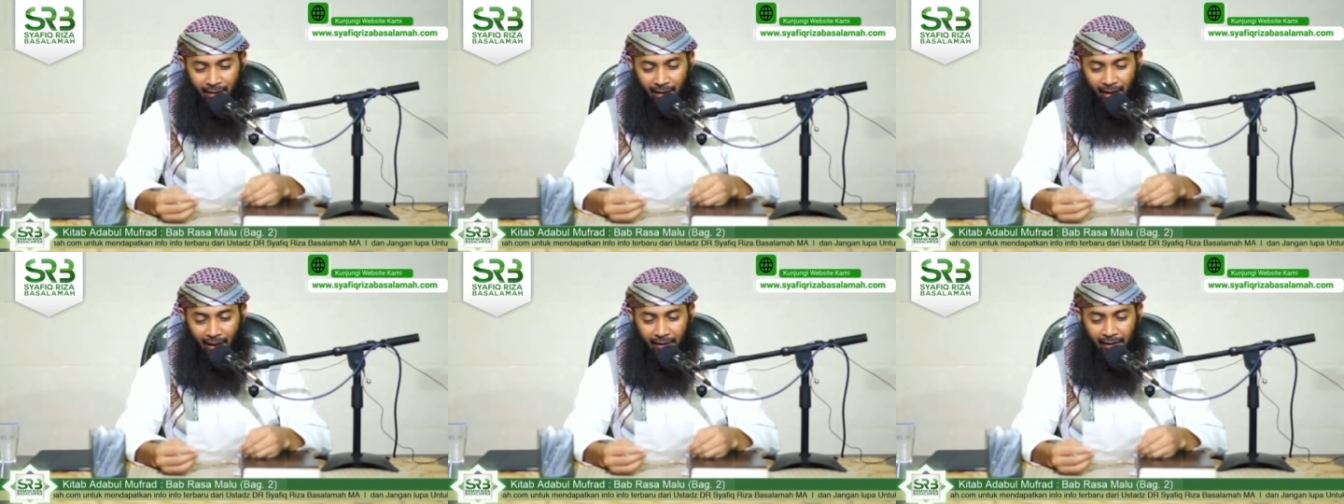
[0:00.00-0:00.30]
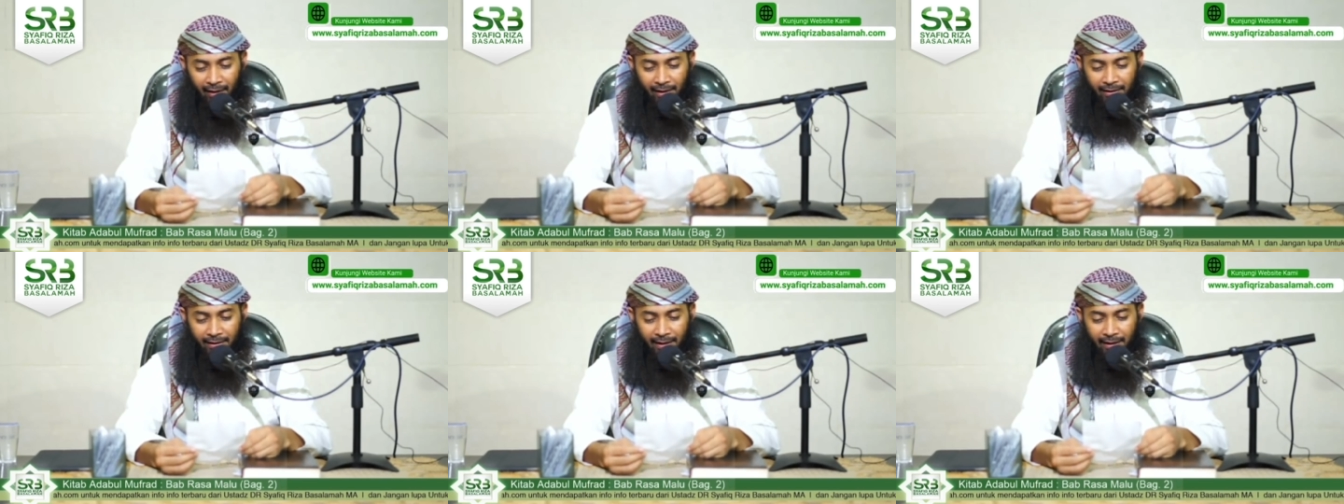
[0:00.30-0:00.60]

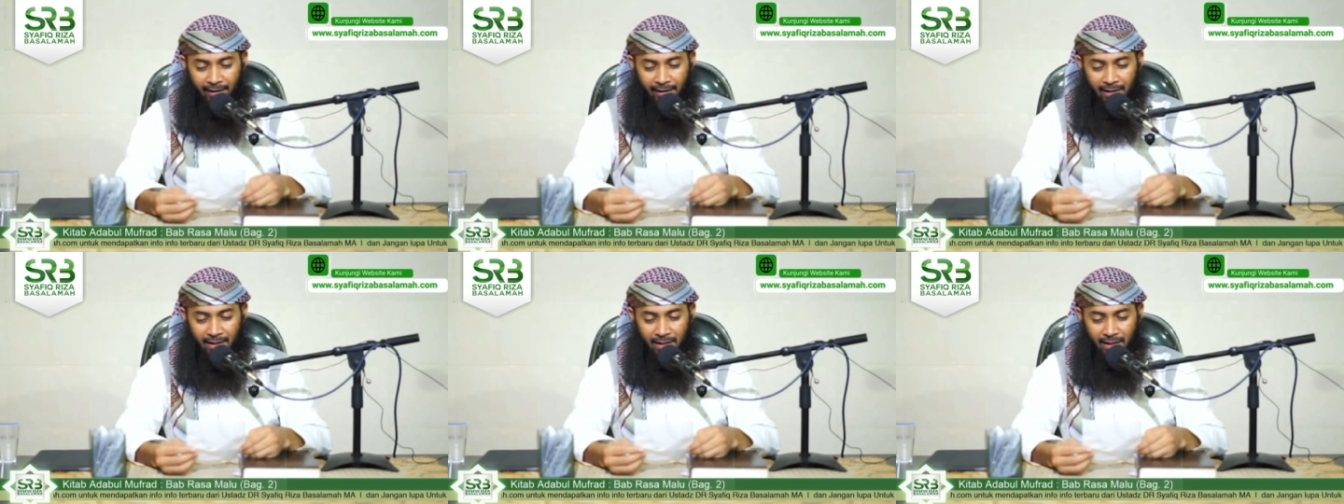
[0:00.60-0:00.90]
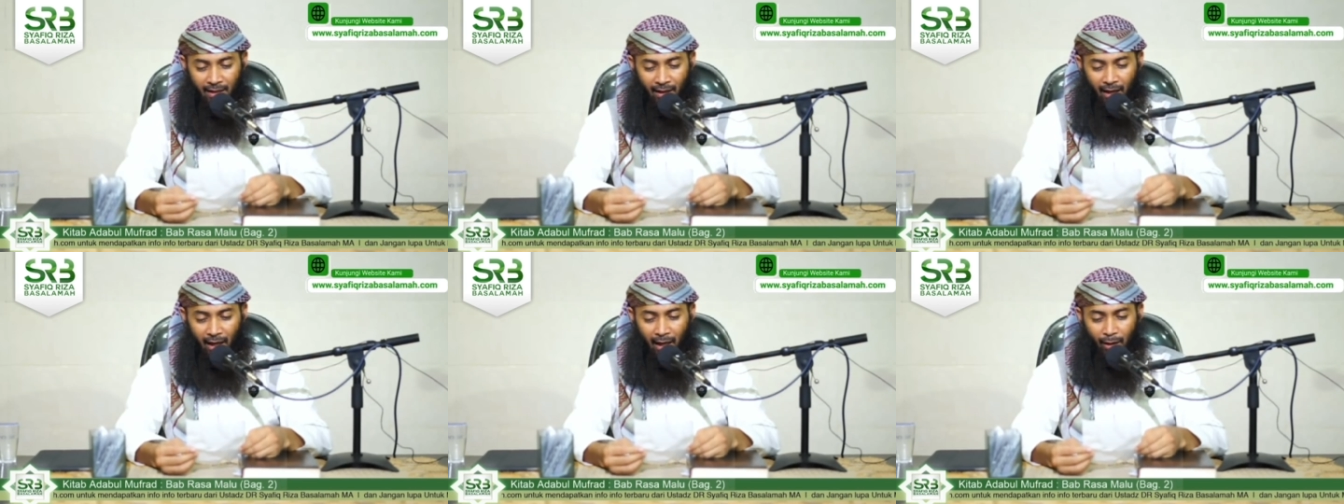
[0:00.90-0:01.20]
karena jadi
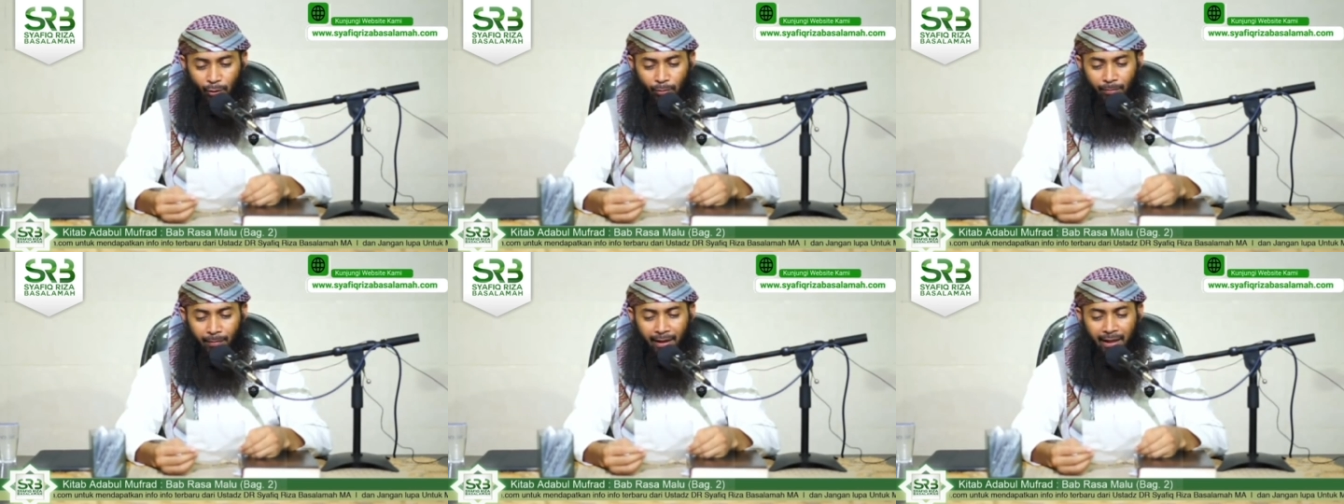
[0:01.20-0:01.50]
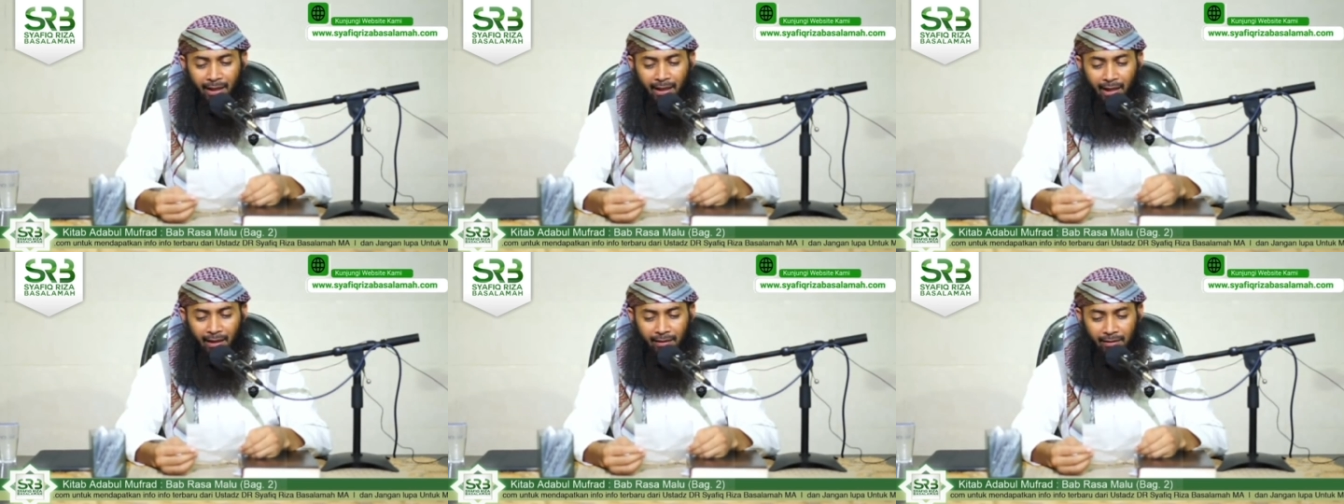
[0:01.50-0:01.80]
selalu
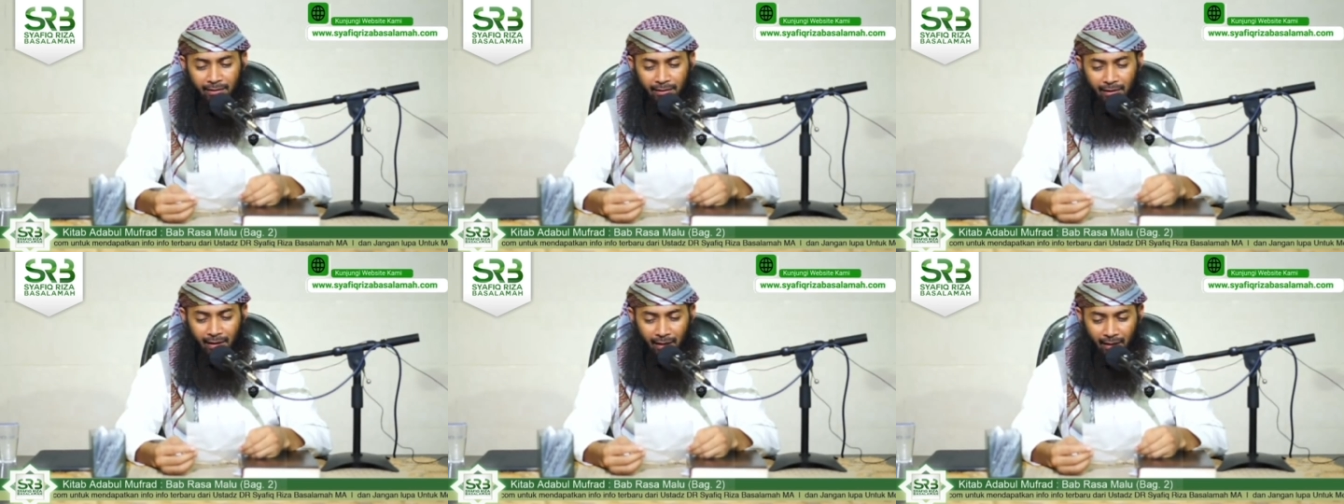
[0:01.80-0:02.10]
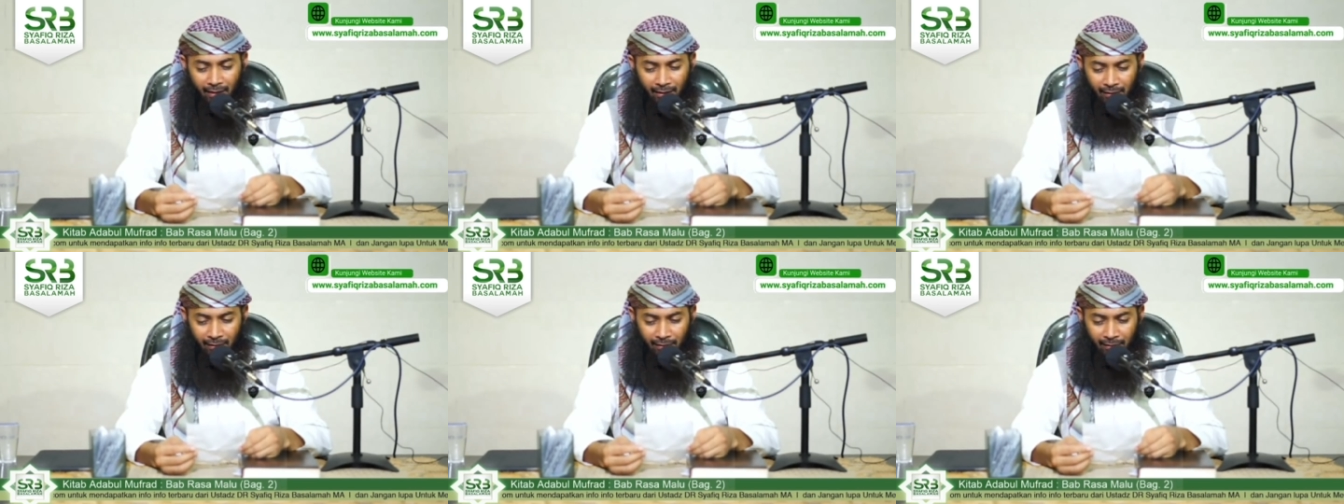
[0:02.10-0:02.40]

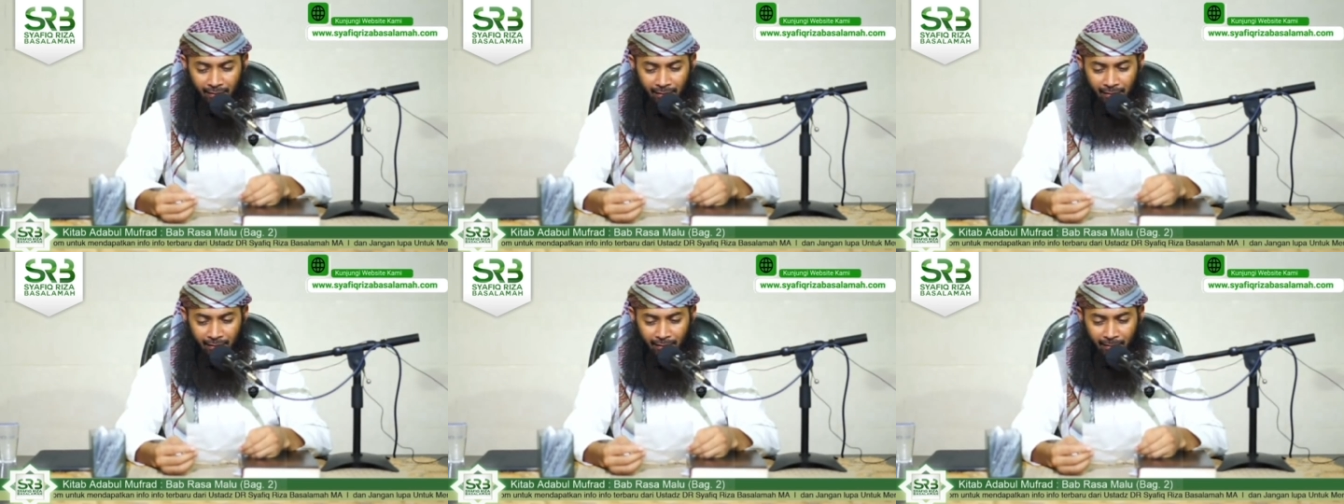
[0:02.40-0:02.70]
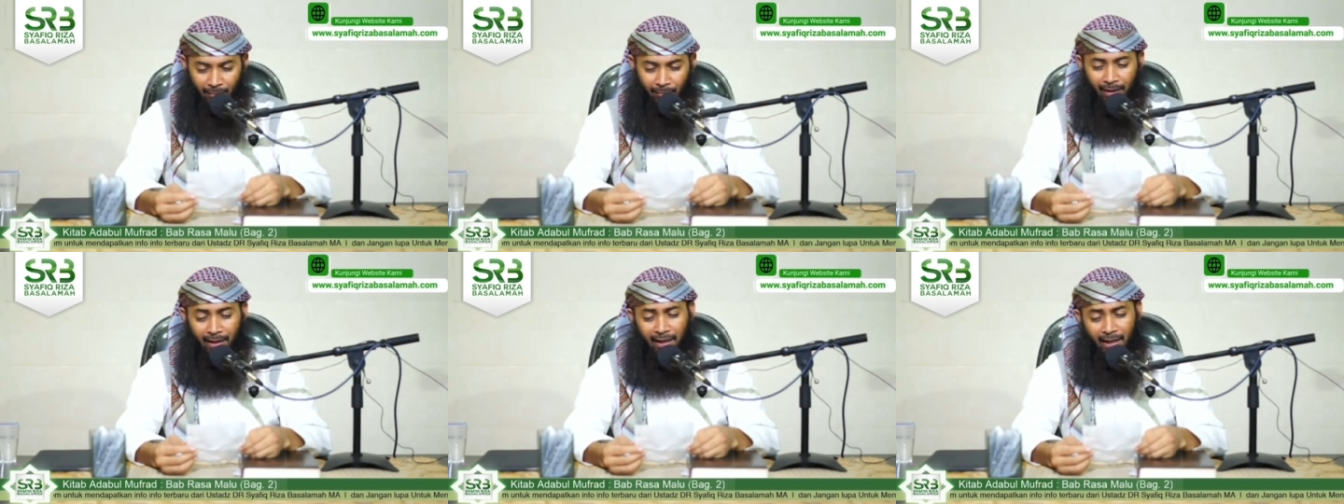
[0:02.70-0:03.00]
mengingatnya
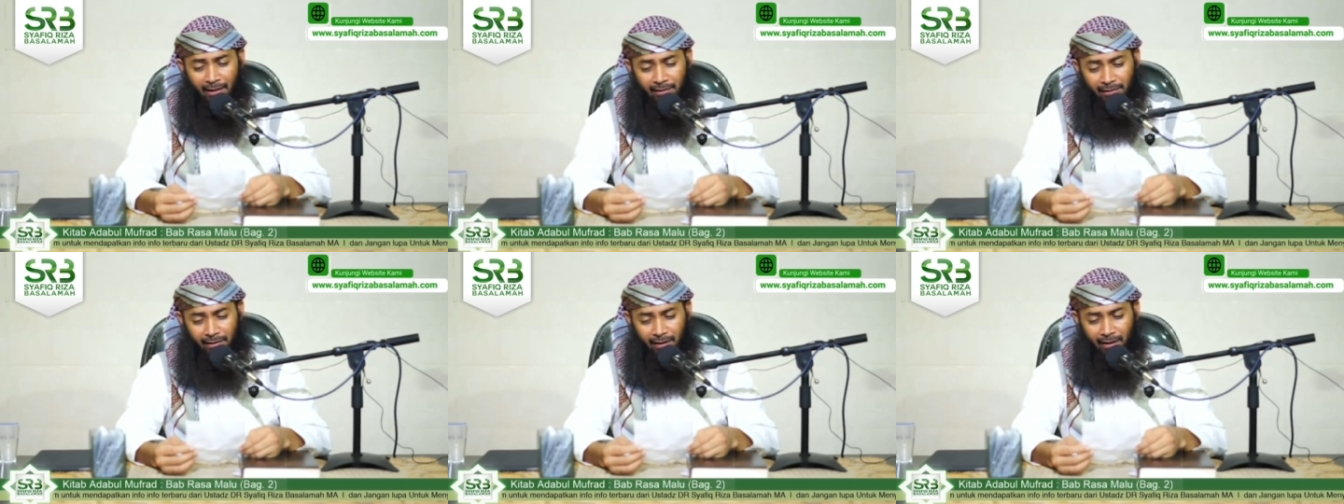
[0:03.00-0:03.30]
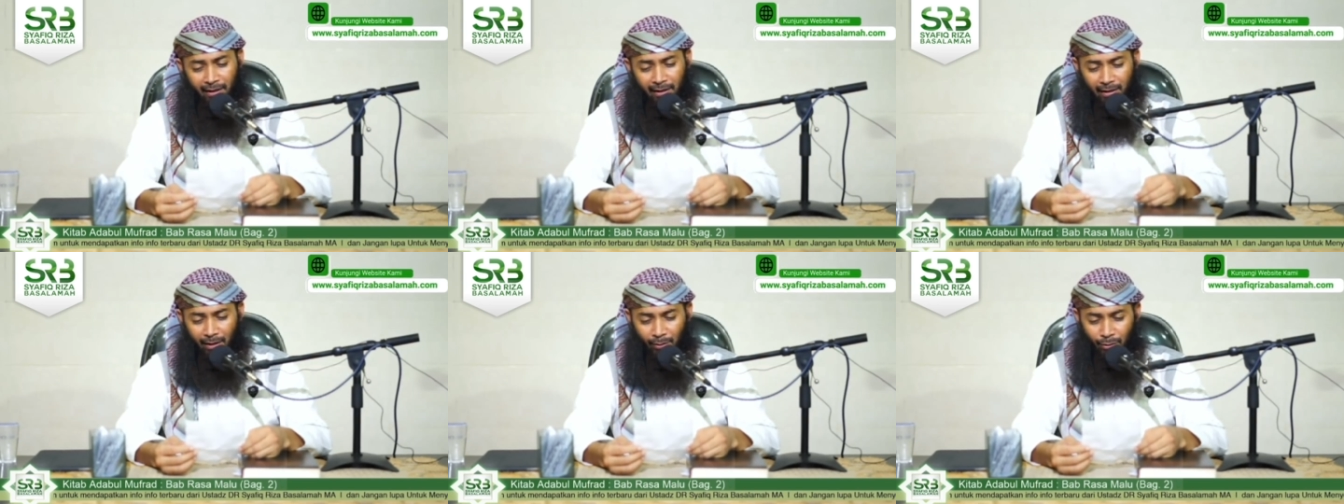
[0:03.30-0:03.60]
mengingat
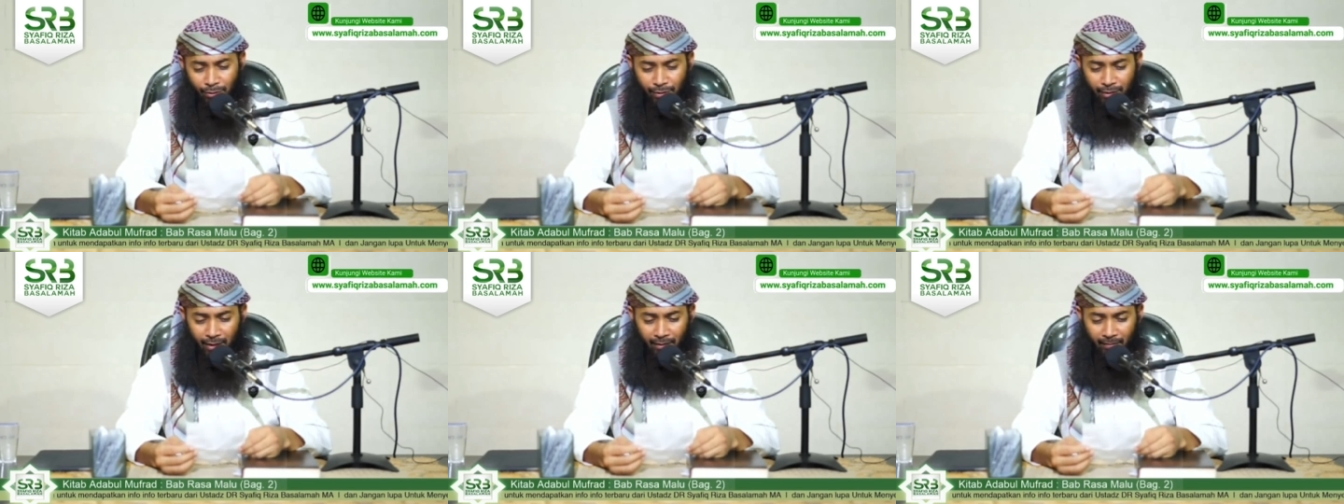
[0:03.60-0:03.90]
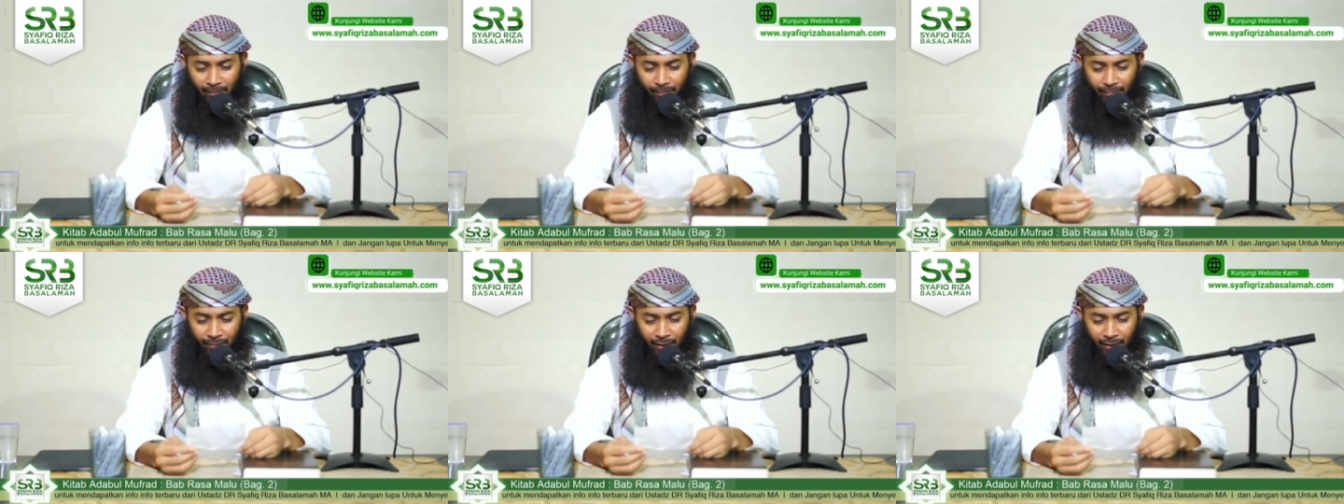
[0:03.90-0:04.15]
dirinya Ustaz